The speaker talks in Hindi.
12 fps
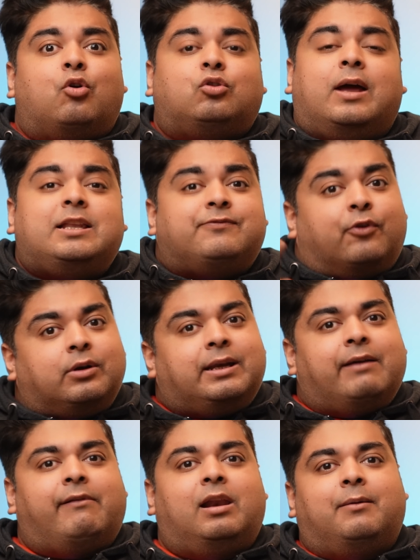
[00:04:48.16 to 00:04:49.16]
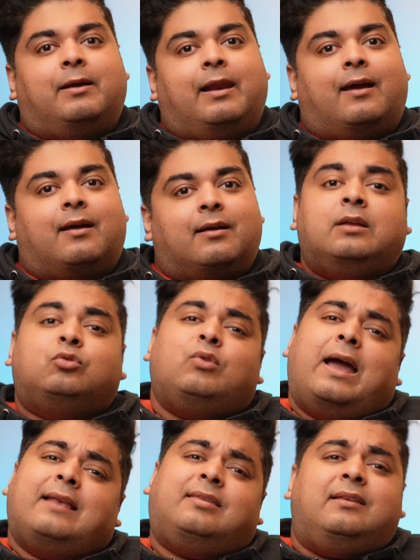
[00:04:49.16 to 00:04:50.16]
मोटो एच फोर्टी अवेलेबल है तो
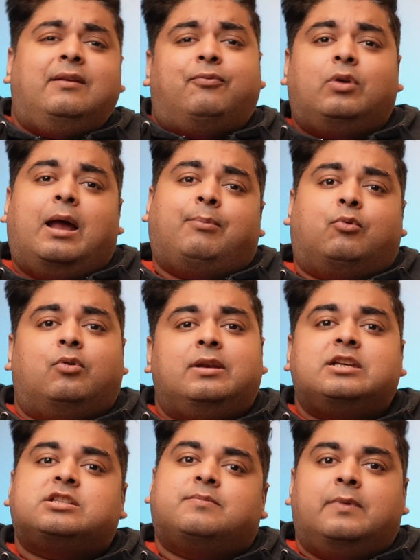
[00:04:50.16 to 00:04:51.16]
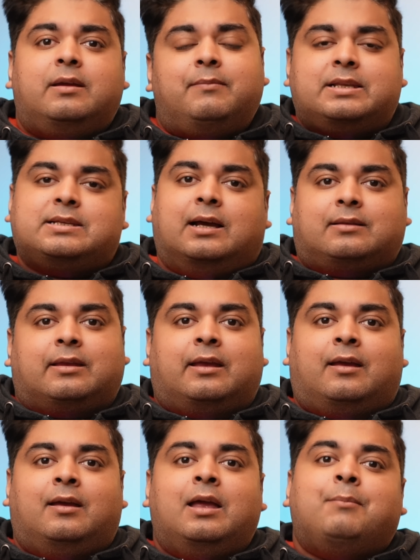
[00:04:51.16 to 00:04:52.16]
ऐसे ऐसे फ़ोन आपको लिस्ट में मिल जाते हैं